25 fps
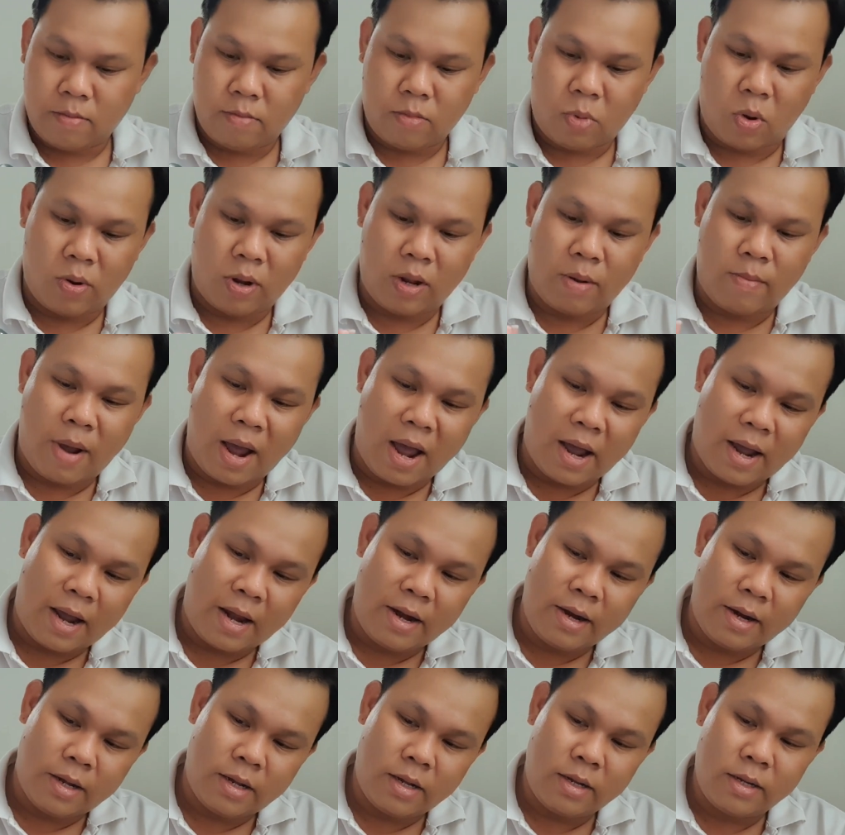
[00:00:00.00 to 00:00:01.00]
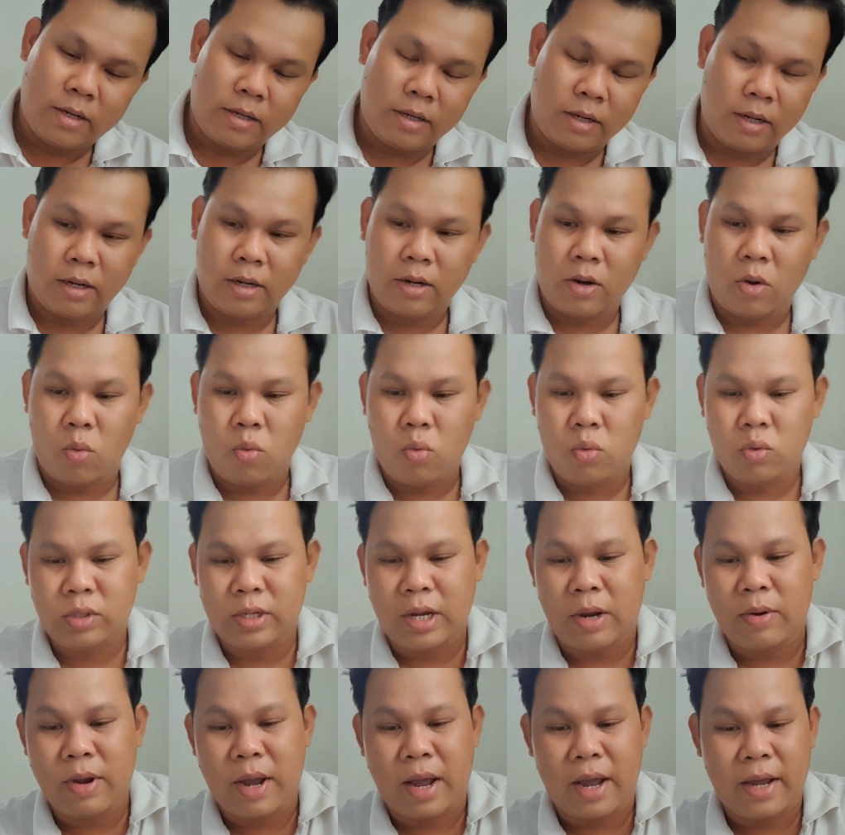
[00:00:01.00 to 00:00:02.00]
một hai ba cái nữa đó đủ
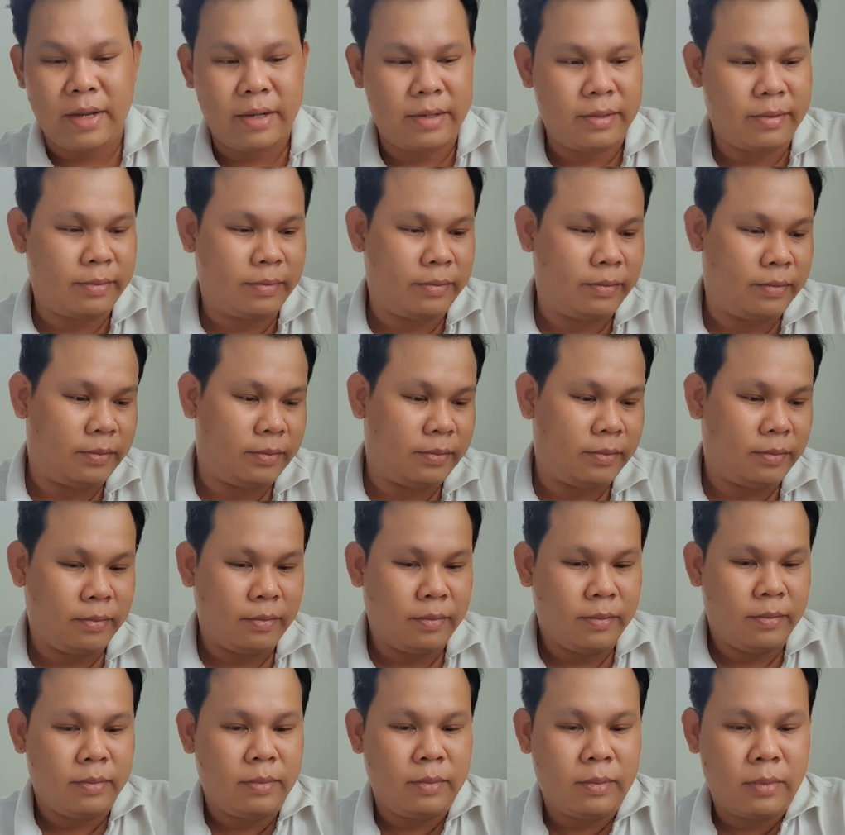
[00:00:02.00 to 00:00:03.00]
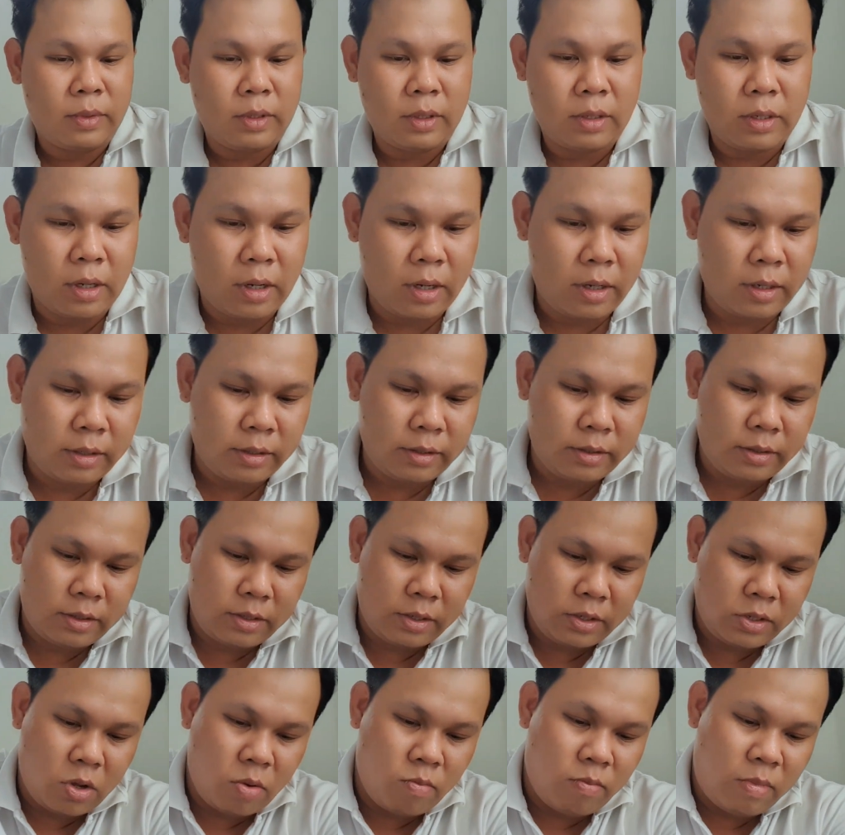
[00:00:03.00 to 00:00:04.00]
sáu cái đó
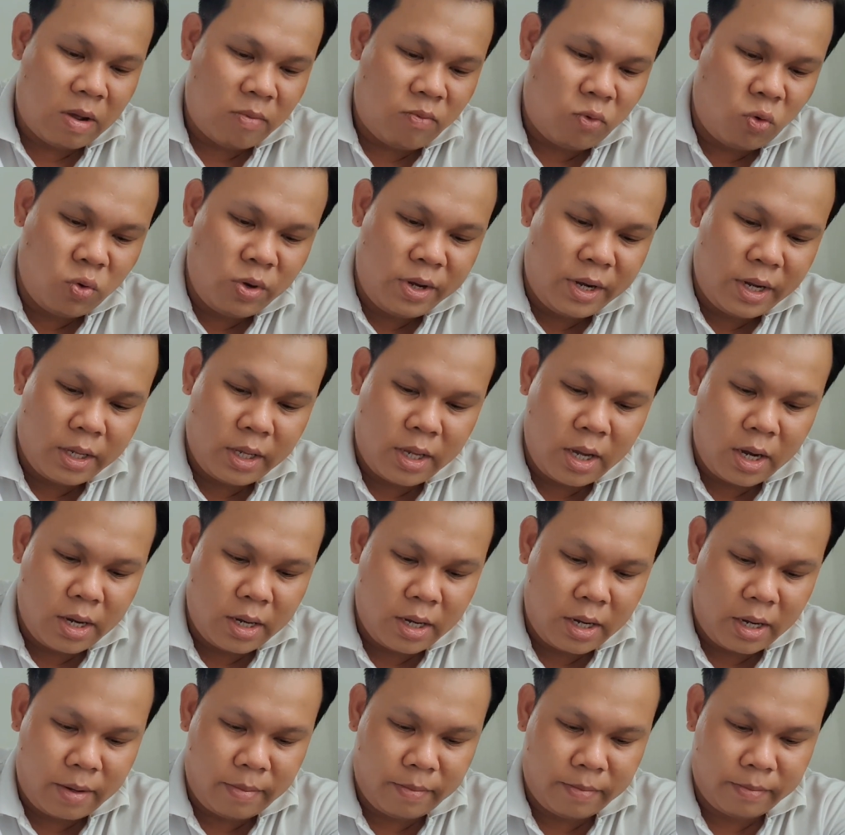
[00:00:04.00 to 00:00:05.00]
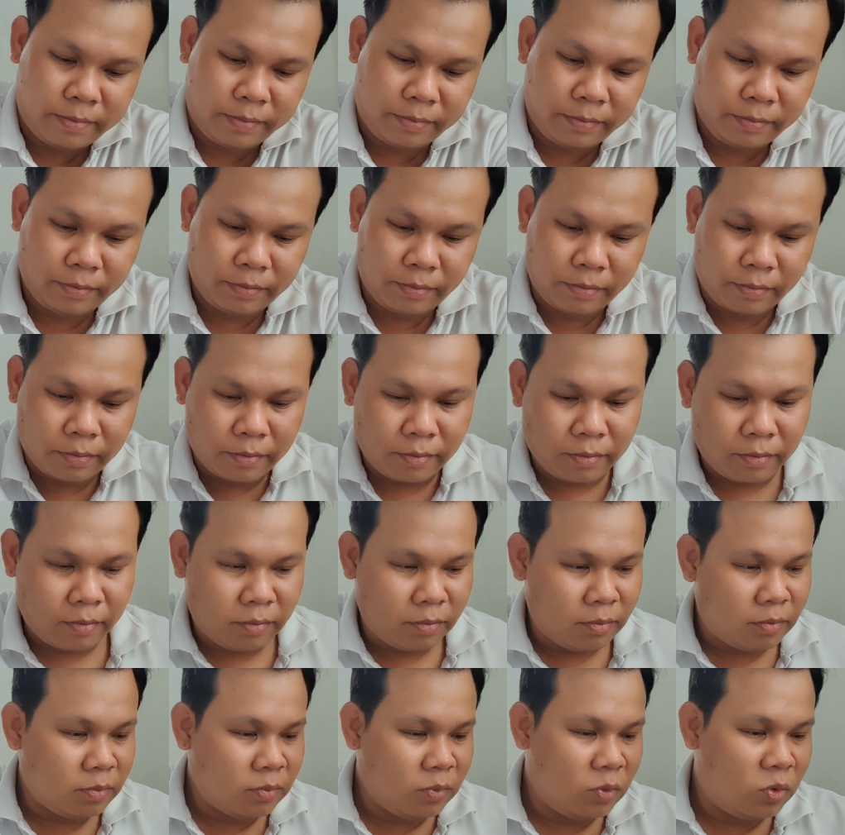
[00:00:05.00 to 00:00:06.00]
nói chung là khuôn vàng chân anh em
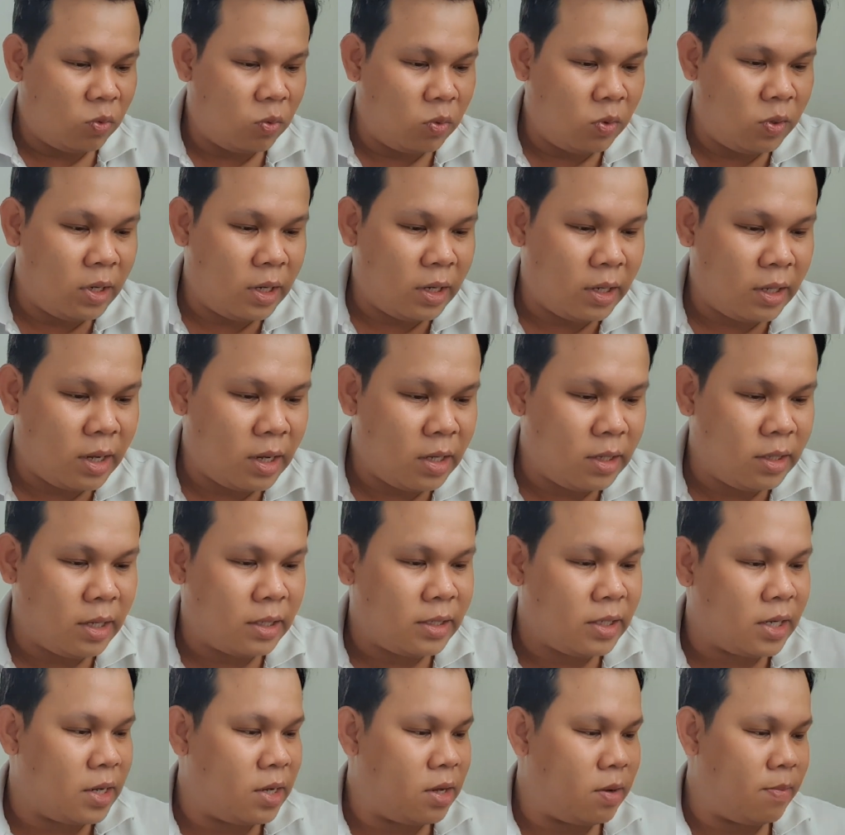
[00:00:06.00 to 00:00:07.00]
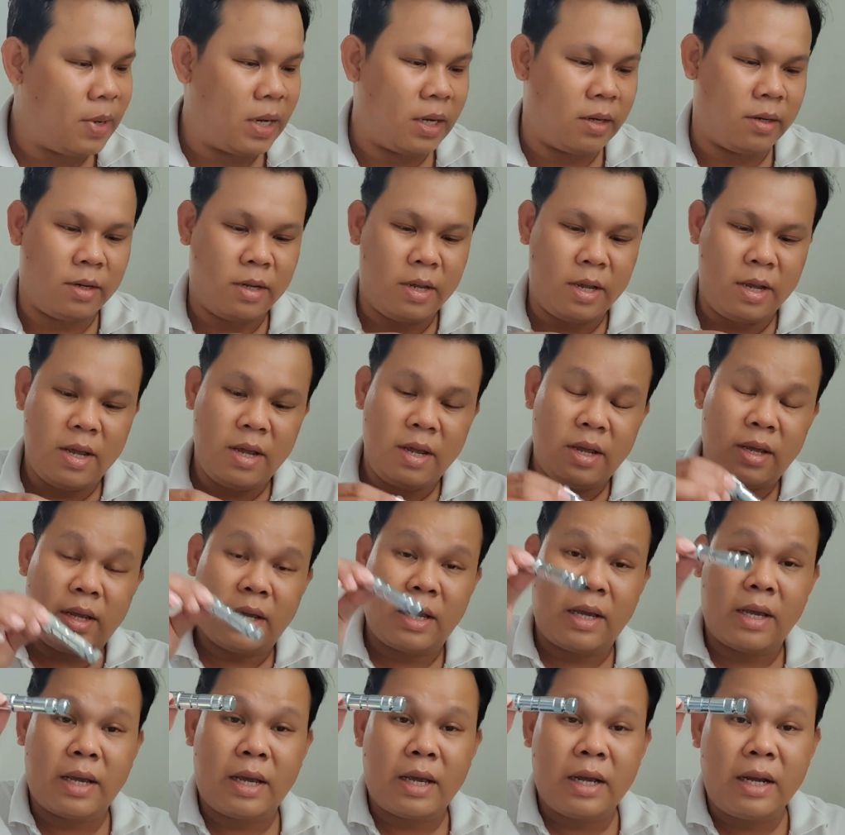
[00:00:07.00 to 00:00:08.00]
khuôn vàng chân ta si cho mình
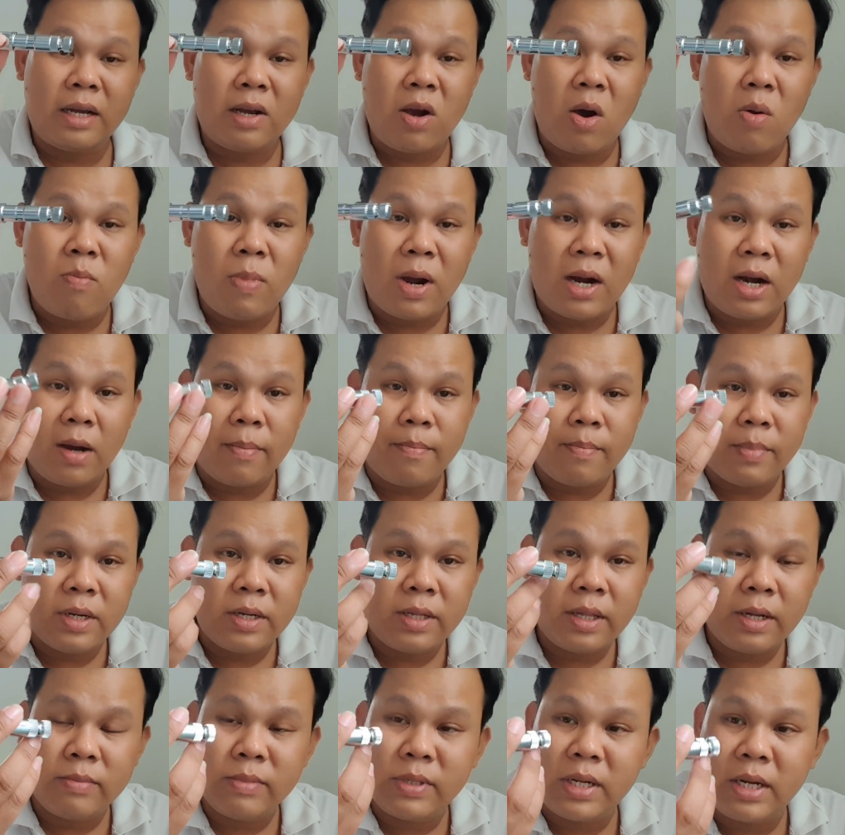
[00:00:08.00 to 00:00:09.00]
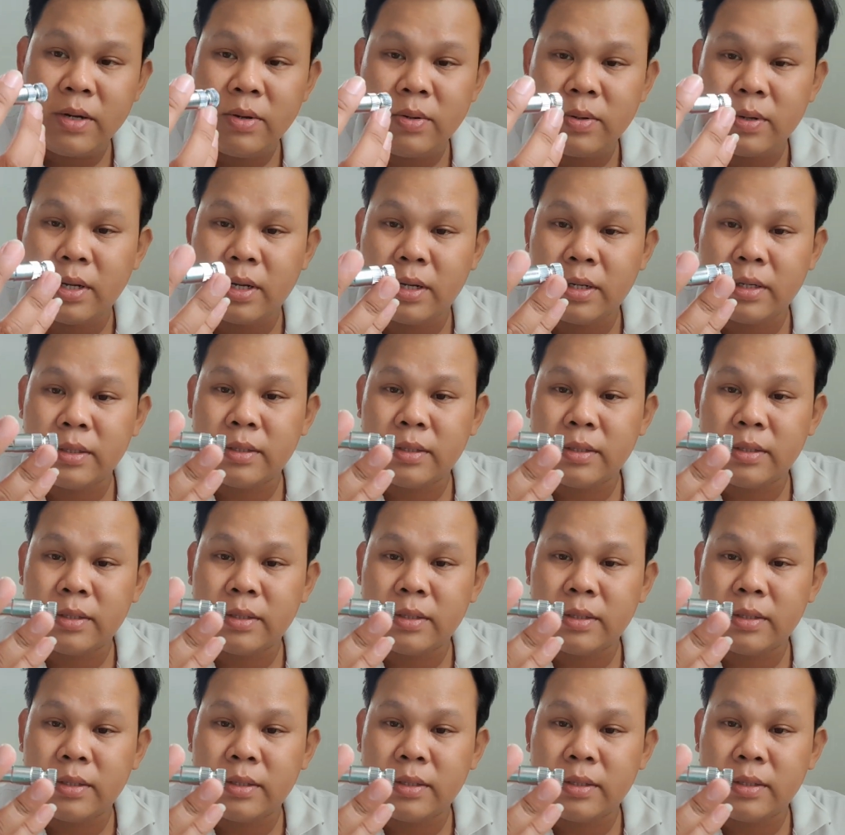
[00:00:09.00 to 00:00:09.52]
ngay cả cái cốt máy đầm người ta không xi si luôn nè